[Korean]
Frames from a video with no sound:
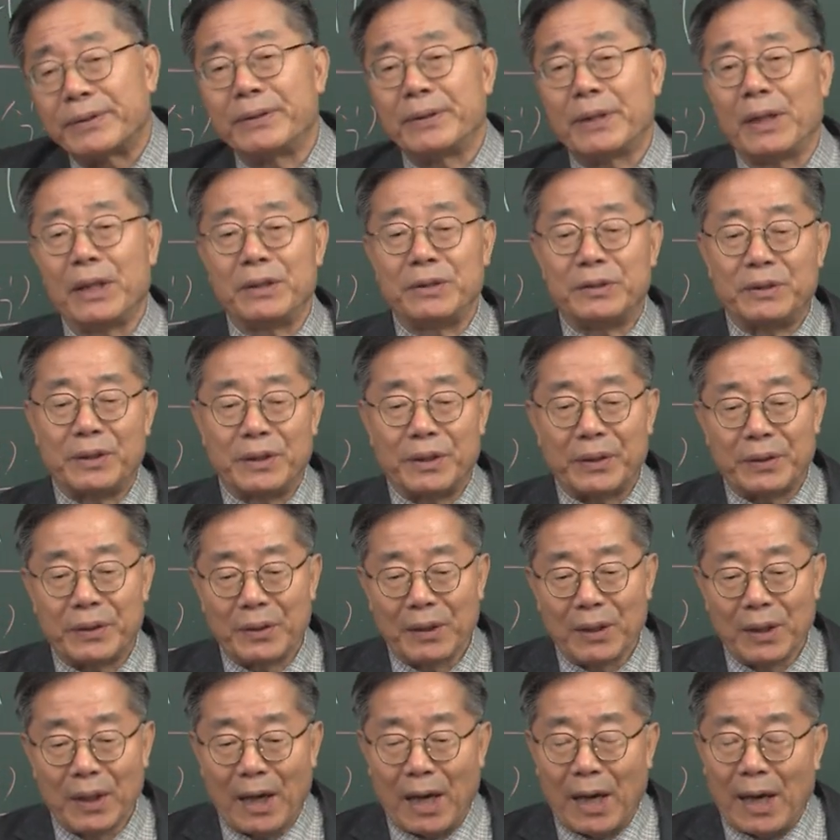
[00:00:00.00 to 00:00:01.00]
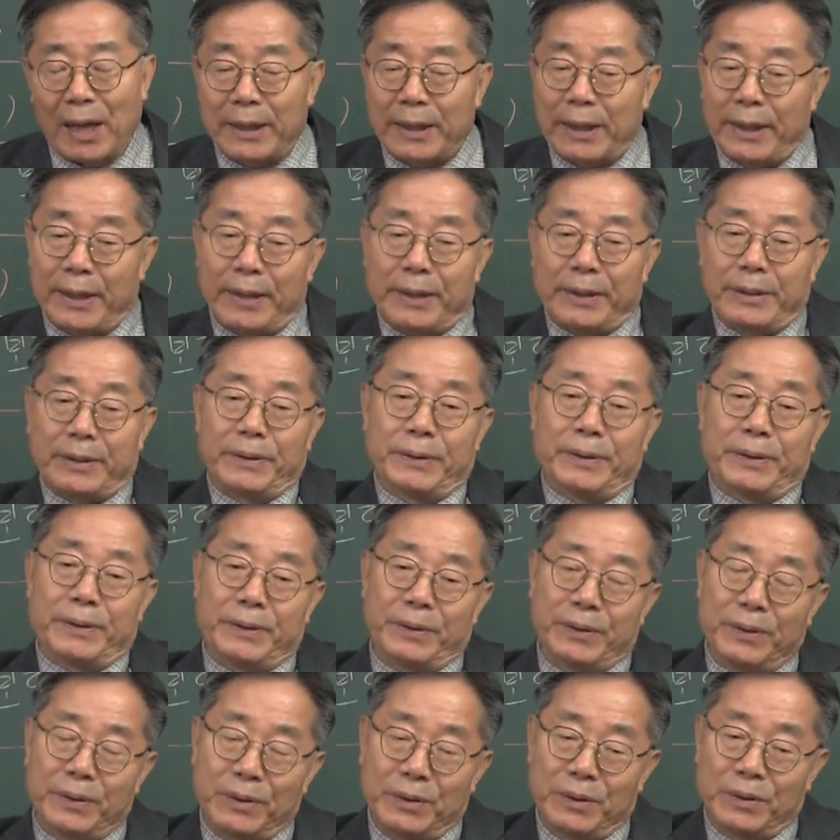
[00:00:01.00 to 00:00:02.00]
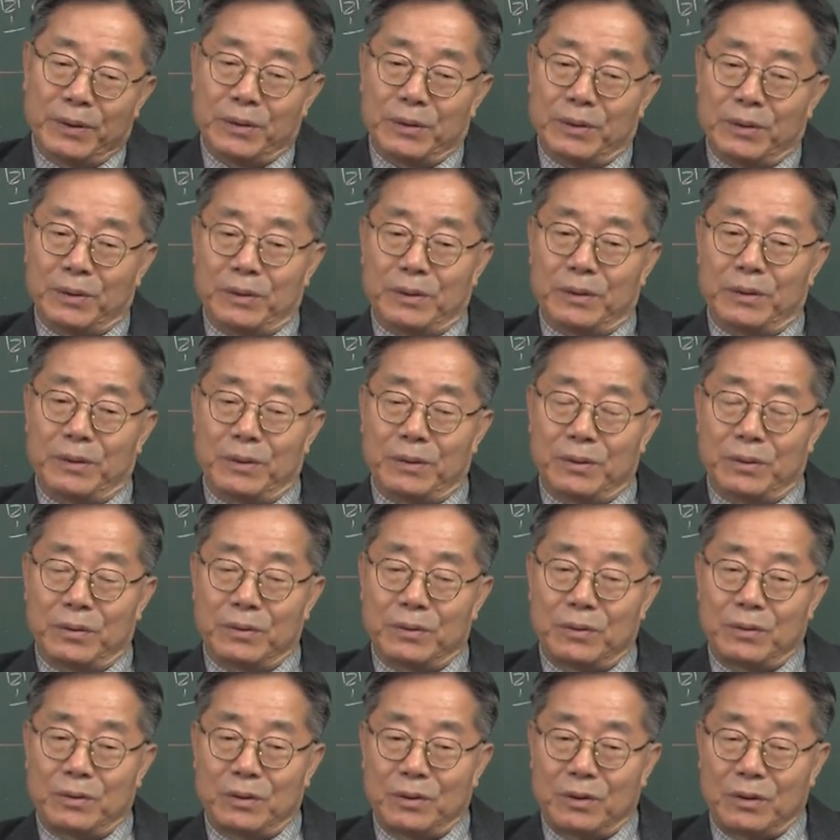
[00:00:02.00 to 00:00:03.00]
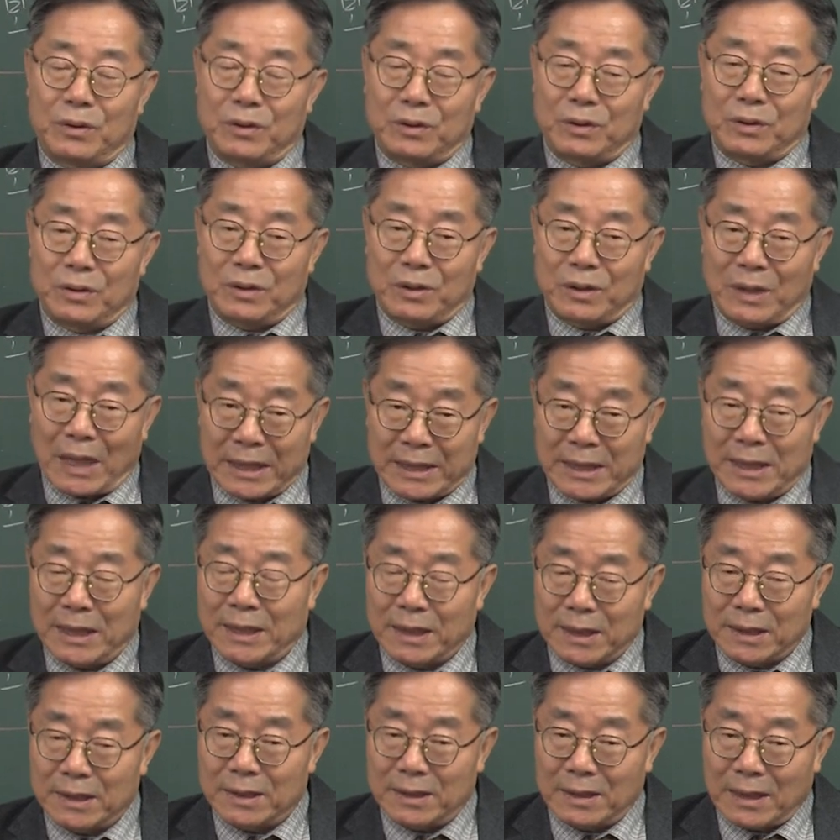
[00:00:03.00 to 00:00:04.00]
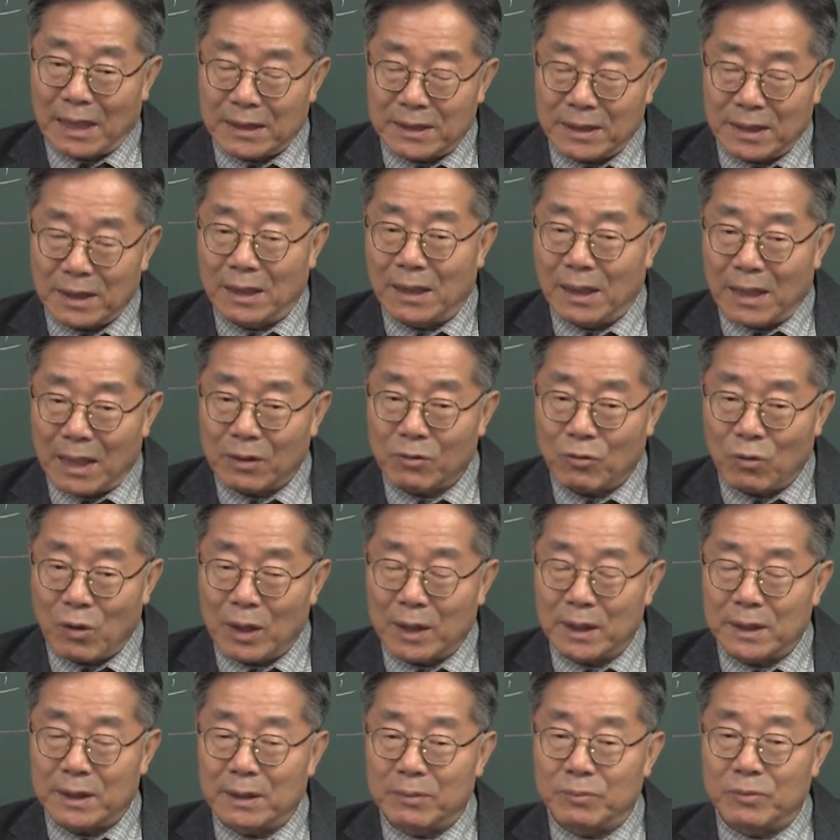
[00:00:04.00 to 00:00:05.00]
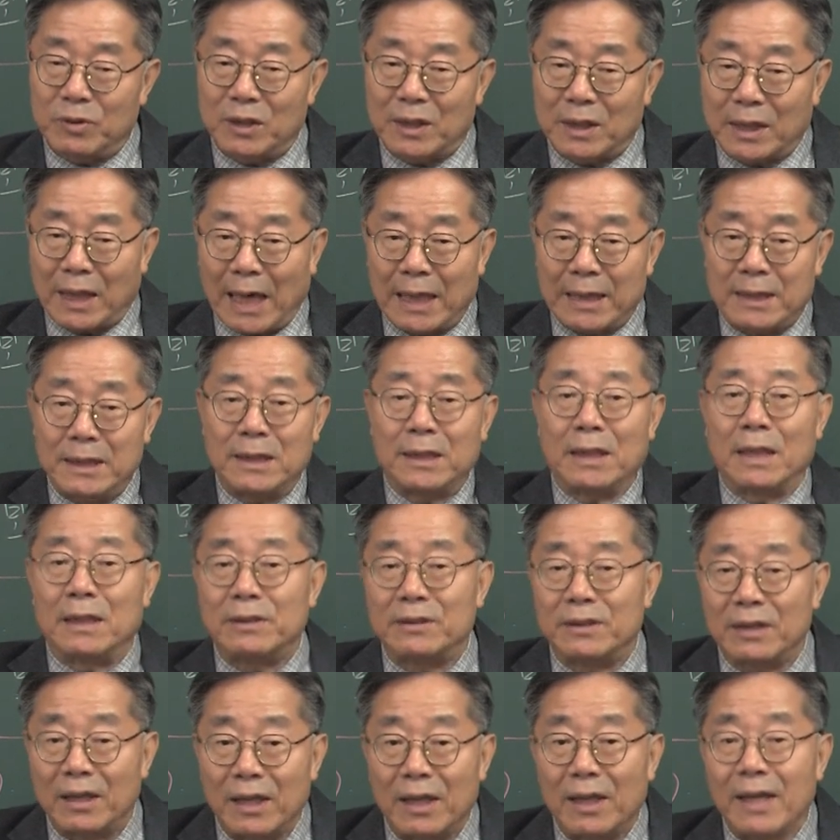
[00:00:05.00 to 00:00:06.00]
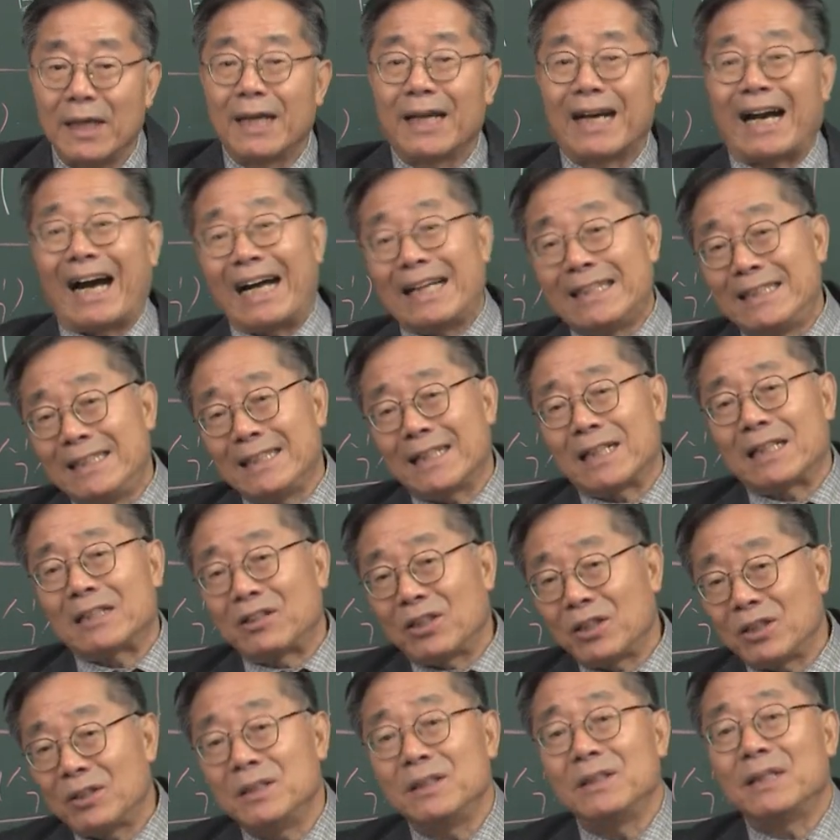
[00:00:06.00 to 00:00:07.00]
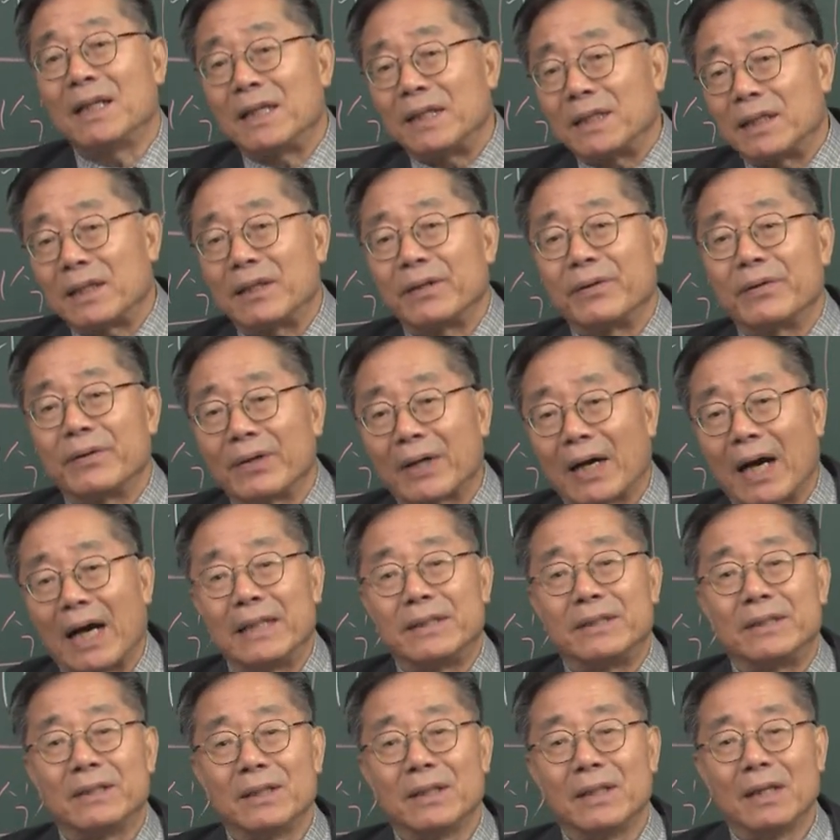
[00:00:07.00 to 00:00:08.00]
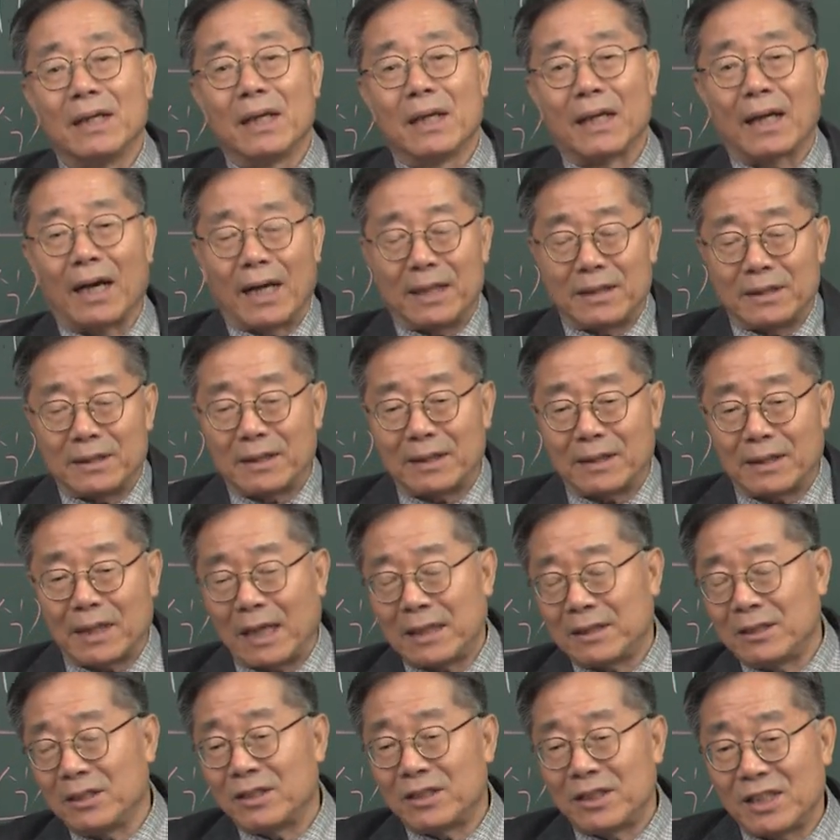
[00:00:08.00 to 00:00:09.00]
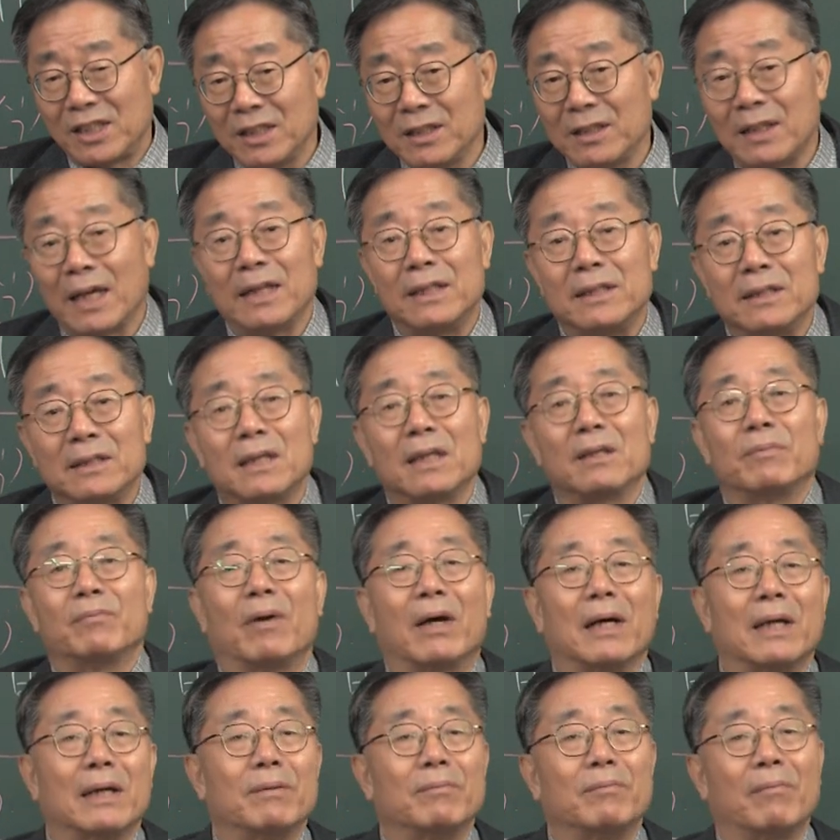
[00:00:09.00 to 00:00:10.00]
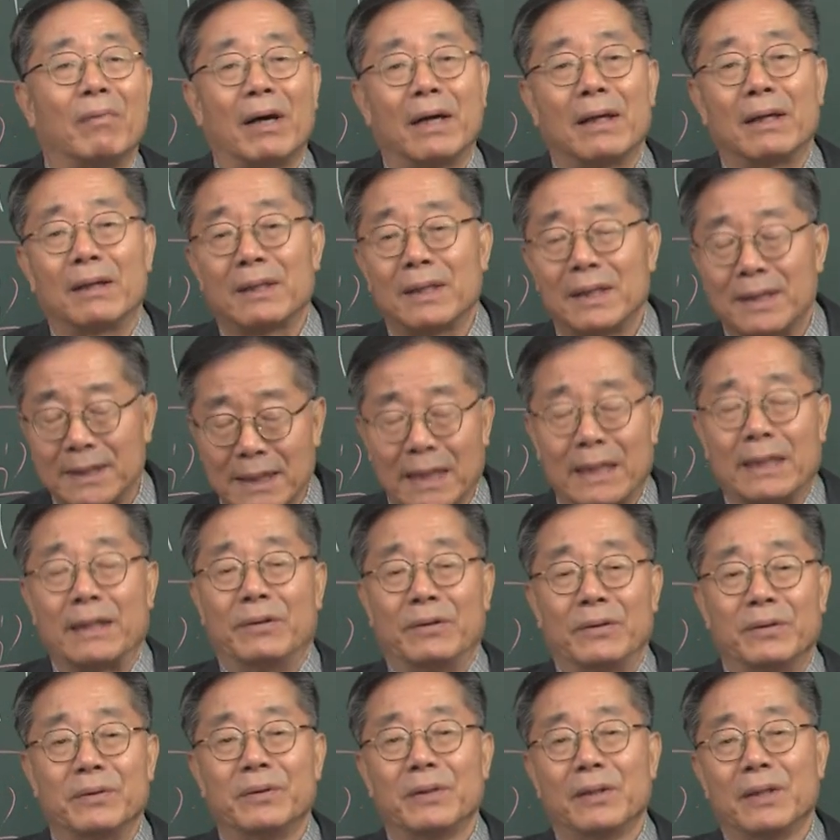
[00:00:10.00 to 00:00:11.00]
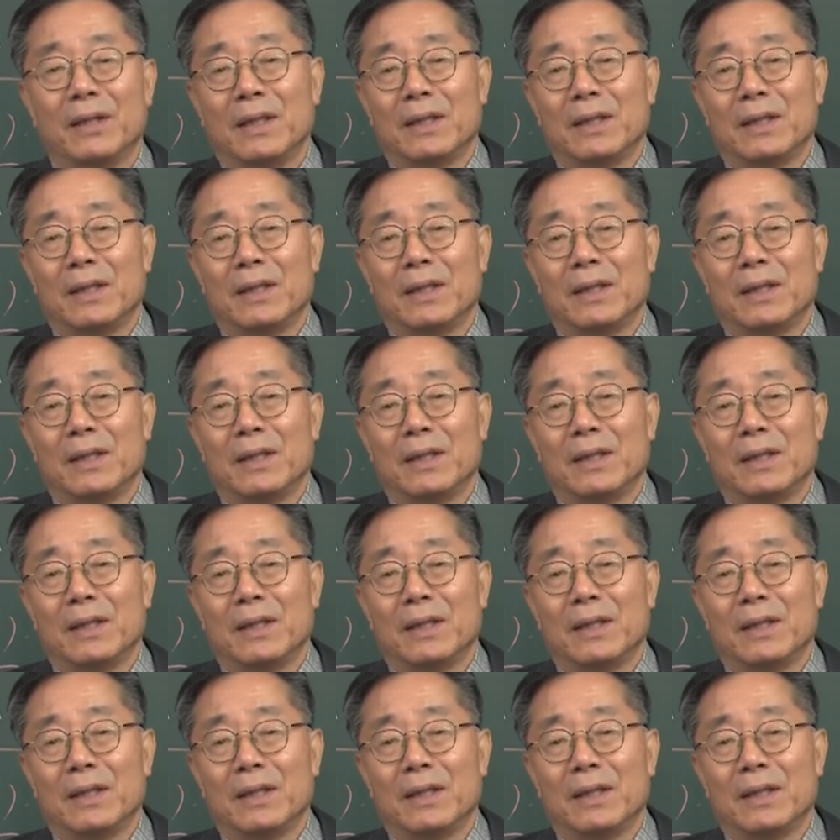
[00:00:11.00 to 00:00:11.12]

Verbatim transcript: 그게 이제 하나의 그 어, 자식 자식을 낳고 하기 때문에 이제 가지가 이제 가지가 쳐진다 이래요. 가지 가지 가지를 친다 이렇게 말, 말을 하잖아요.